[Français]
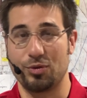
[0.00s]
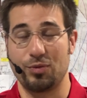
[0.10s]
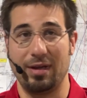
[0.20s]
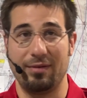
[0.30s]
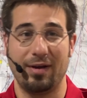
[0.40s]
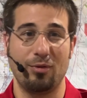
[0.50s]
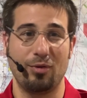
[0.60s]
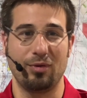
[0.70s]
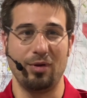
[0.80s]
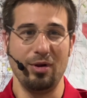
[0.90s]
suit les
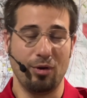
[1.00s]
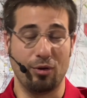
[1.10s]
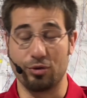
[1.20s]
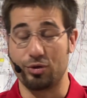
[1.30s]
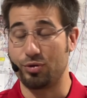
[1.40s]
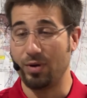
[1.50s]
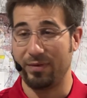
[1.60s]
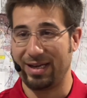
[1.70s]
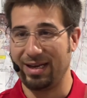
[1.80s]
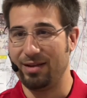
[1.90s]
vents, on, joue
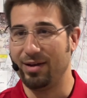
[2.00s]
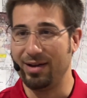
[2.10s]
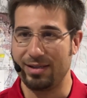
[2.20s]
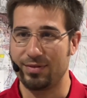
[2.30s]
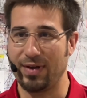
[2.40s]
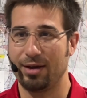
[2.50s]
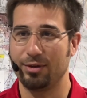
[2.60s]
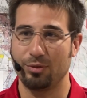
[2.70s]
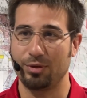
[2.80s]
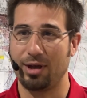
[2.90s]
avec les vents, les
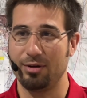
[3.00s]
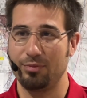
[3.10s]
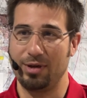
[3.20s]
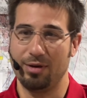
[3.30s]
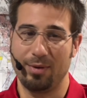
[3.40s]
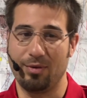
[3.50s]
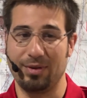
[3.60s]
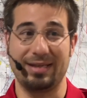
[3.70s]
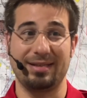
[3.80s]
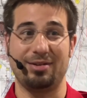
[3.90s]
différentes hauteurs, puis là, ben,
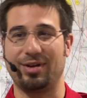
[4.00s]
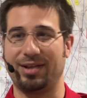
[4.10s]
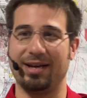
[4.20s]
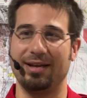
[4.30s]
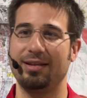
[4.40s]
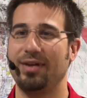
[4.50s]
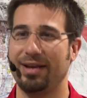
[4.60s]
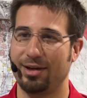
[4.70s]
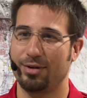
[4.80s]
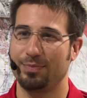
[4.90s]
on essaie de s'orienter
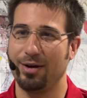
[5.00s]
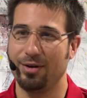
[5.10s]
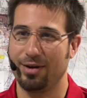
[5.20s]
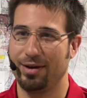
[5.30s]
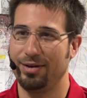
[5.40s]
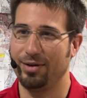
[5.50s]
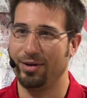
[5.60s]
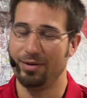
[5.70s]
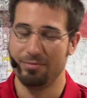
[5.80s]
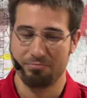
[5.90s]
vers quelque part euh,
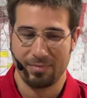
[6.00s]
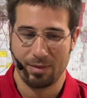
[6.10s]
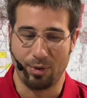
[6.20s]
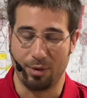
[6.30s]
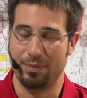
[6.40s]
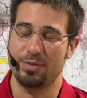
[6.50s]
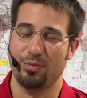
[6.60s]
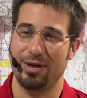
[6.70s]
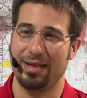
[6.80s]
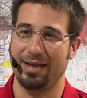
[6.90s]
de propice
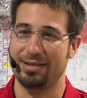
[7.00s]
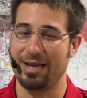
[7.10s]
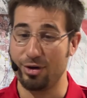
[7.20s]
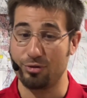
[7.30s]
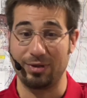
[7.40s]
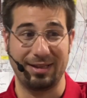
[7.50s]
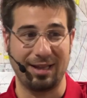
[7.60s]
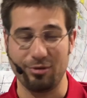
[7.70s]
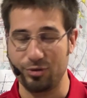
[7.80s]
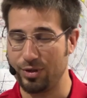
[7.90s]
pour un atterrissage ou des
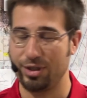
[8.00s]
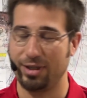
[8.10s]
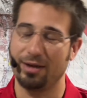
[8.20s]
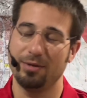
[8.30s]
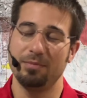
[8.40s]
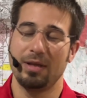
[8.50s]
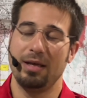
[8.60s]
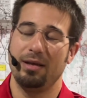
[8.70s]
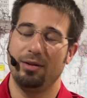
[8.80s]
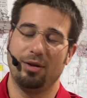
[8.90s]
tâches, etc.
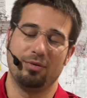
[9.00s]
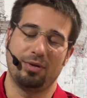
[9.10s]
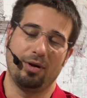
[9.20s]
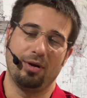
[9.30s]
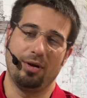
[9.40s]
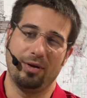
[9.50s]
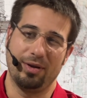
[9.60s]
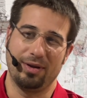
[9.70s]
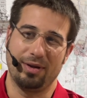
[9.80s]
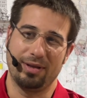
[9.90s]
Donc,
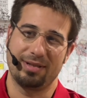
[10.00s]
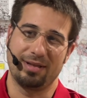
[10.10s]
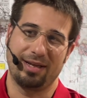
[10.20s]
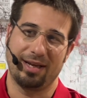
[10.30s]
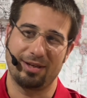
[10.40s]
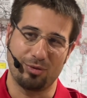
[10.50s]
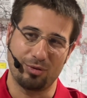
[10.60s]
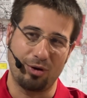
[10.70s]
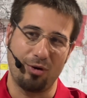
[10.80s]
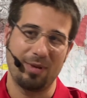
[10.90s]
euh, c'est quelque
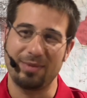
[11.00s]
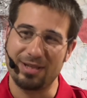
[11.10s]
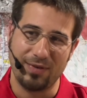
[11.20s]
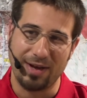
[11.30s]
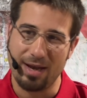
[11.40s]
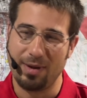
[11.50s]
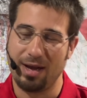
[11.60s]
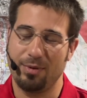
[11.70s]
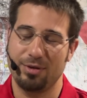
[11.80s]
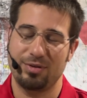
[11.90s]
chose de complètement différent
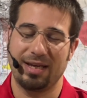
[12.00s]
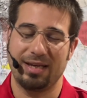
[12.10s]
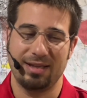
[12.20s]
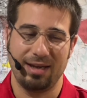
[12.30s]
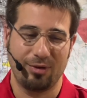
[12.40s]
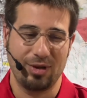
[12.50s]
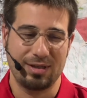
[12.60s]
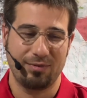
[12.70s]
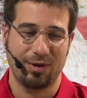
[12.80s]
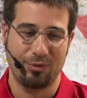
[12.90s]
par rapport à ce qui est récent en
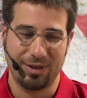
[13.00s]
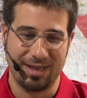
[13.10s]
aéronautique. Fait qu'il faut être